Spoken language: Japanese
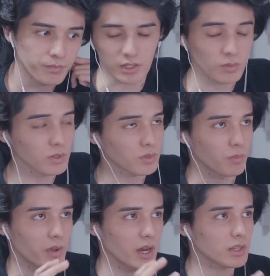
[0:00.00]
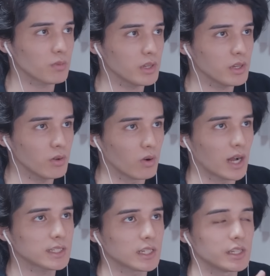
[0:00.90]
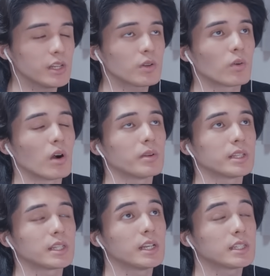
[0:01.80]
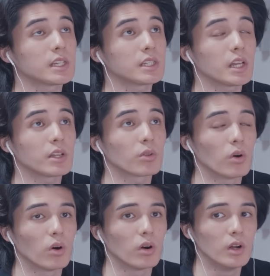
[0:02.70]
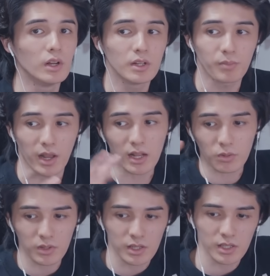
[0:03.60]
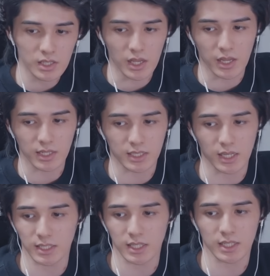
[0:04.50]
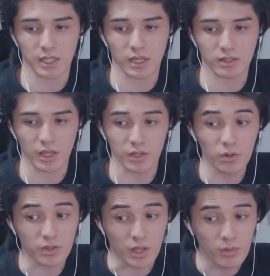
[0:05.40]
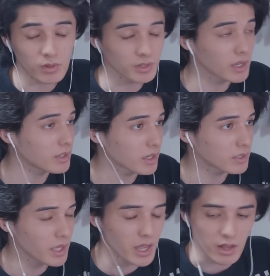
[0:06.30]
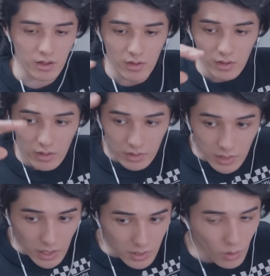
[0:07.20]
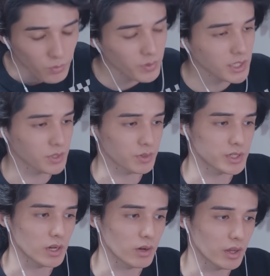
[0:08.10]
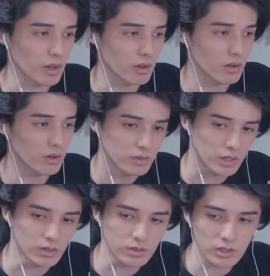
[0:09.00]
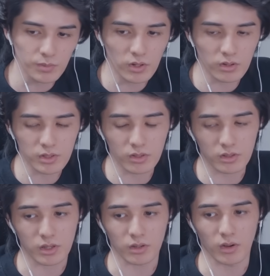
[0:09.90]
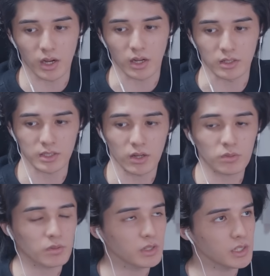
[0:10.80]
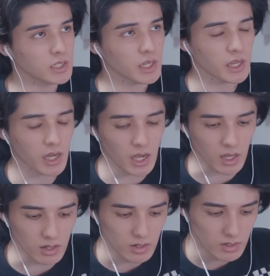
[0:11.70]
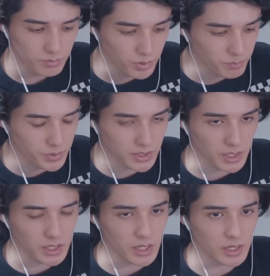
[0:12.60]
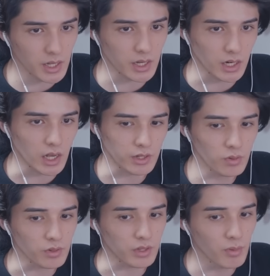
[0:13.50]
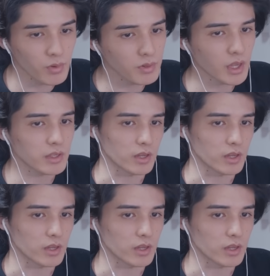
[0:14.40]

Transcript: そもそもメラトニンを朝日光浴びて生成しないと、メラトニン自体が生成されなくて、夜眠くなんなくて、ね、夜更かしをしちゃうわけ。うつ病の人っていうのは、セロトニン自体が分泌されていないから、夜眠くなんない